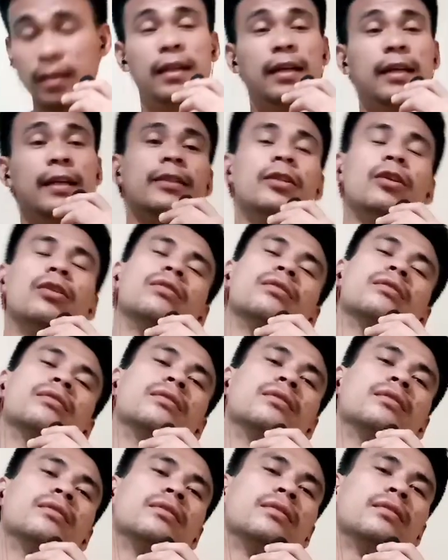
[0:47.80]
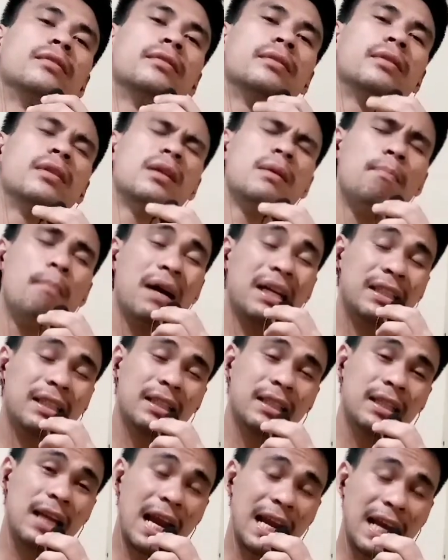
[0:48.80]
Ito,
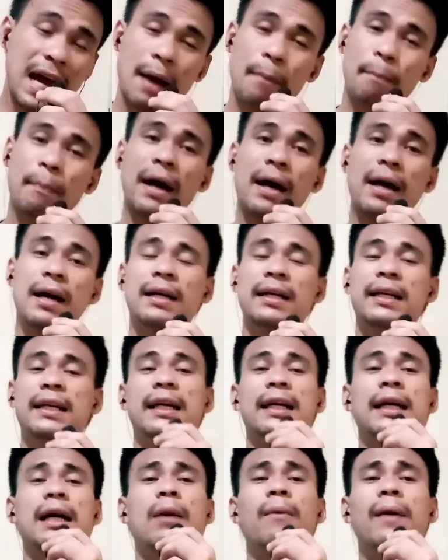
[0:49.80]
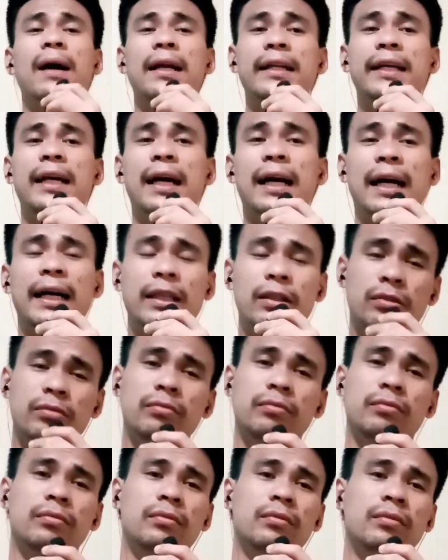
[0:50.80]
mas lala pa ang ginagawa niya
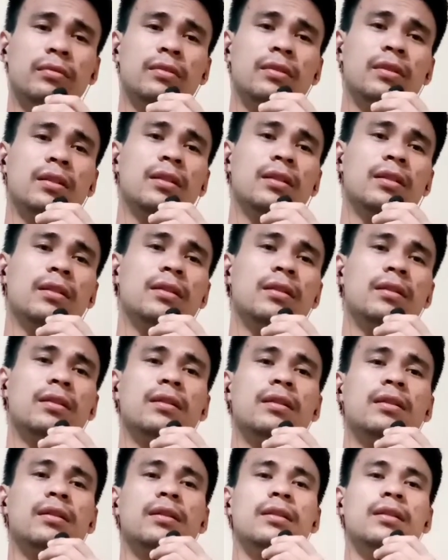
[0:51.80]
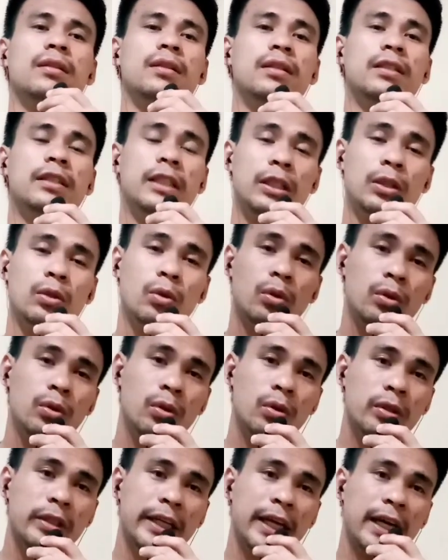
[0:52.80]
ngayon.
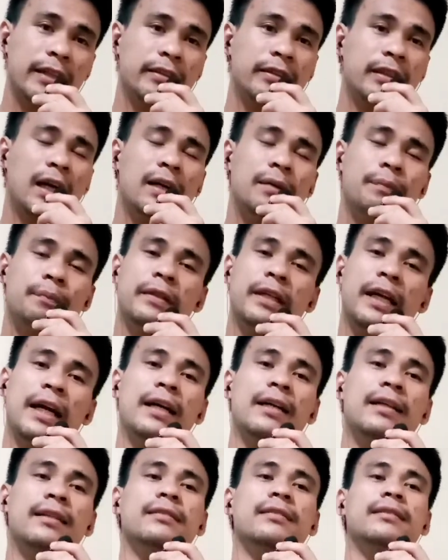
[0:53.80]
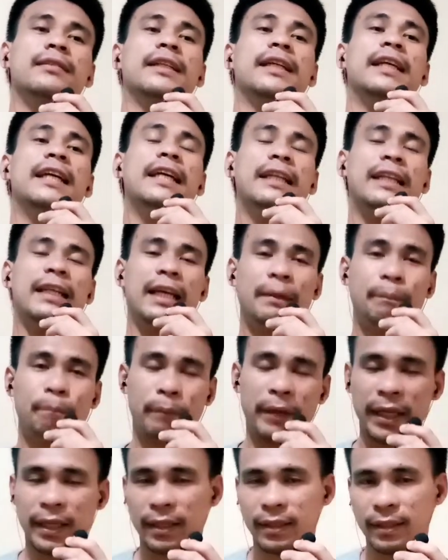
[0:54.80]
Sinunog niya ang tarp ng
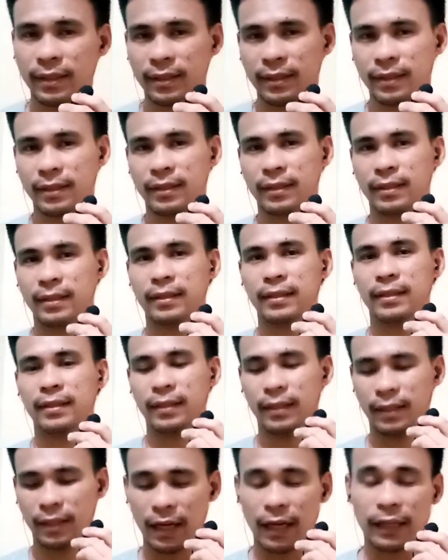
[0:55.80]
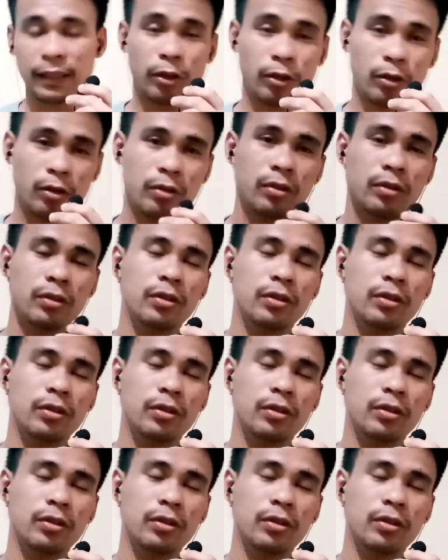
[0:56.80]
EKP. Ito.